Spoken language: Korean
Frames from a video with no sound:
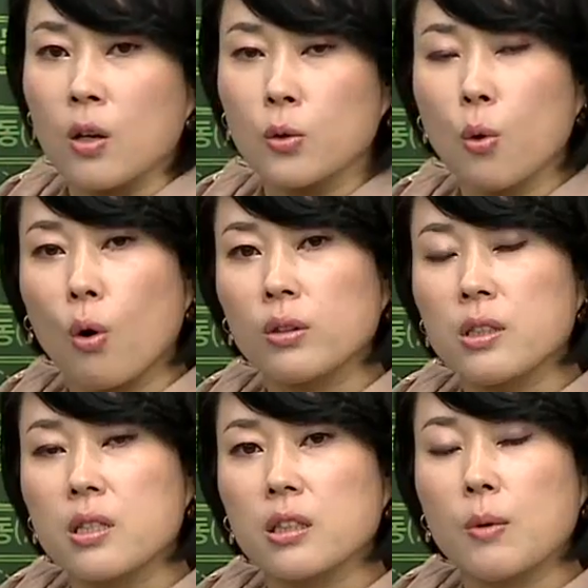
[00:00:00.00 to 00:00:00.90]
요거는
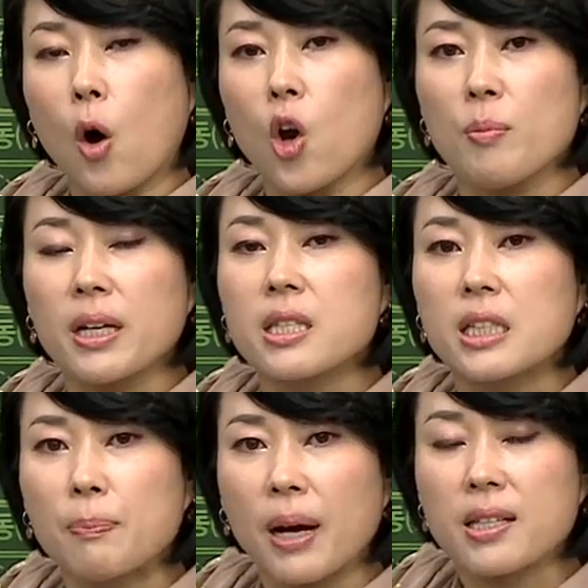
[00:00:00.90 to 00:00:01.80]
지금 얼마짜리
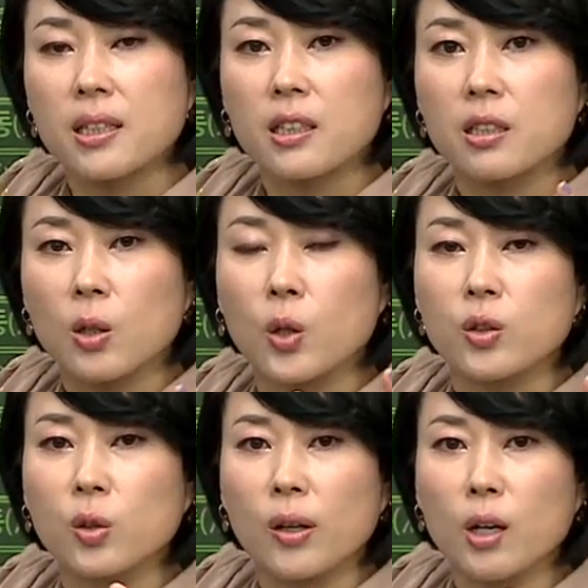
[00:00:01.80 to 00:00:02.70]
파장이 들어있는
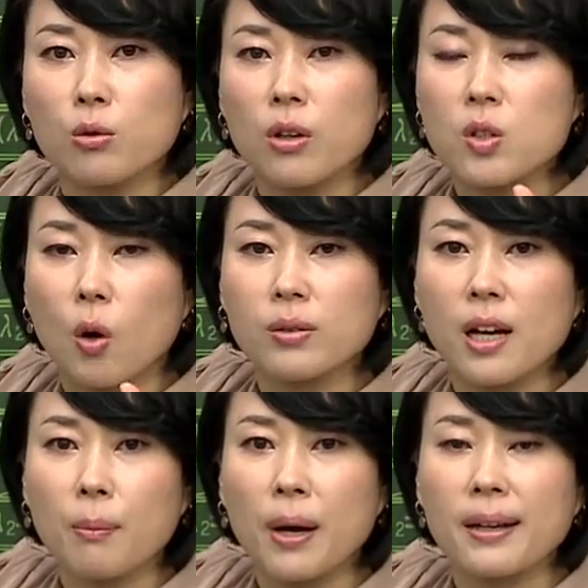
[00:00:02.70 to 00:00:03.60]
거라고요?
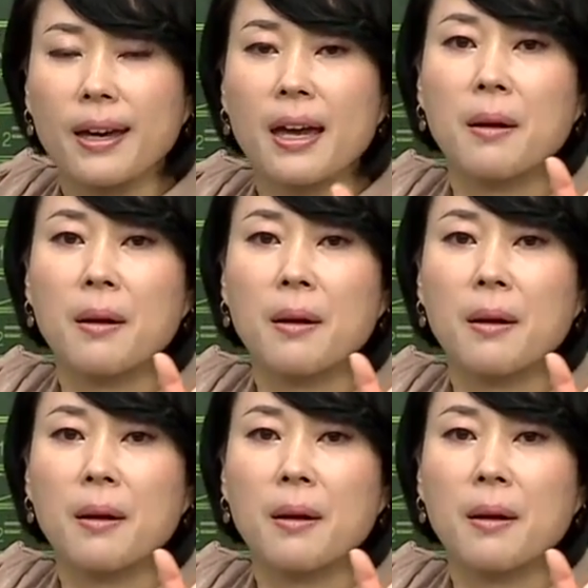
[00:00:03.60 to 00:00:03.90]
정상파의